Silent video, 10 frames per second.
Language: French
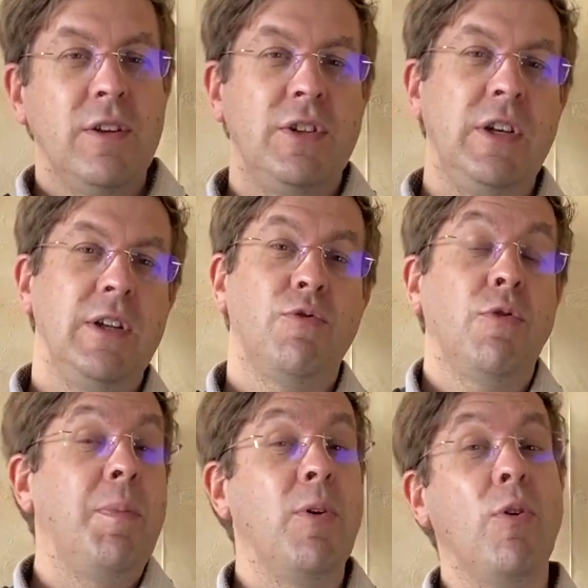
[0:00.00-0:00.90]
Je l'ai
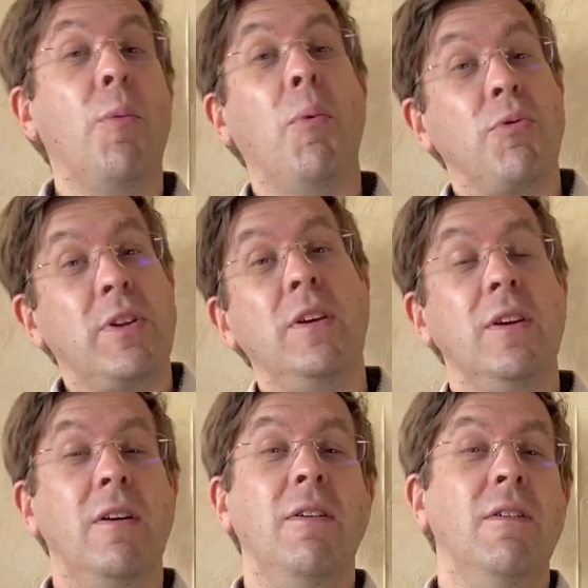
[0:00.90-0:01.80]
toujours pas encore
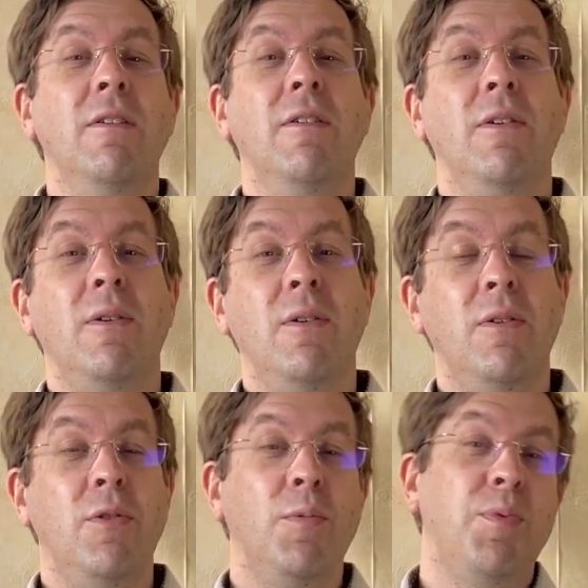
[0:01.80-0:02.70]
monté
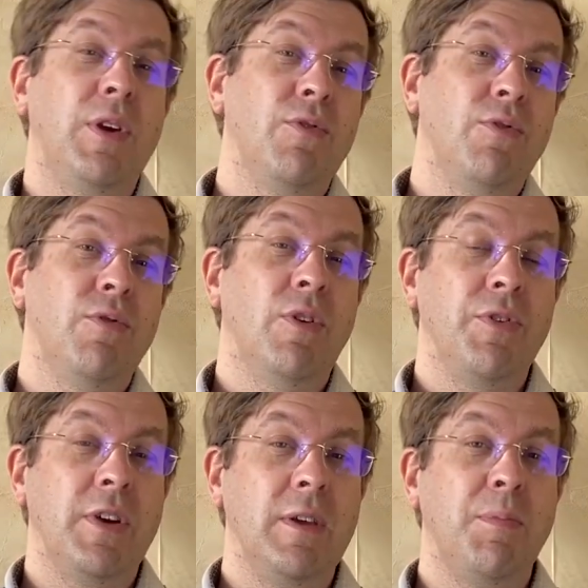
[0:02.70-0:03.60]
euh, depuis que je suis
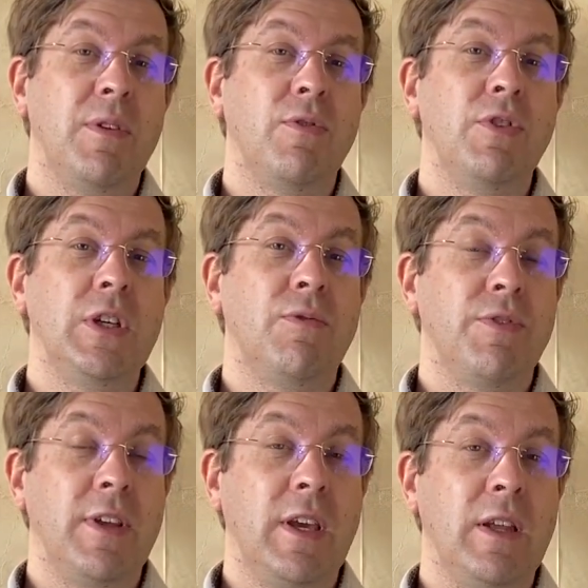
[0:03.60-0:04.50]
rentré, puisque j'ai
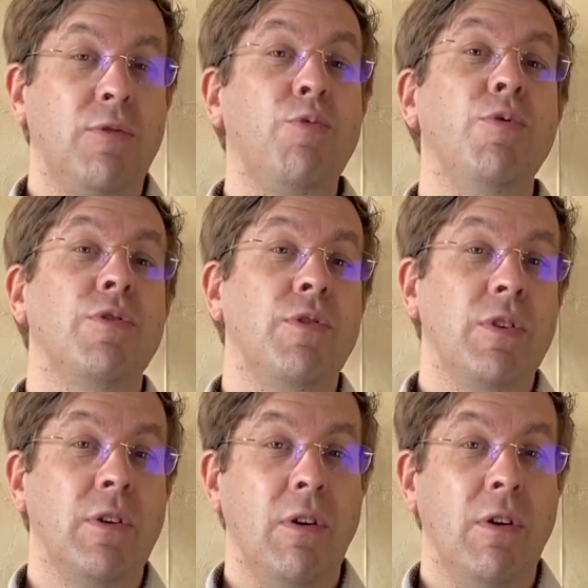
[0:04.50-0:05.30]
consacré tout le temps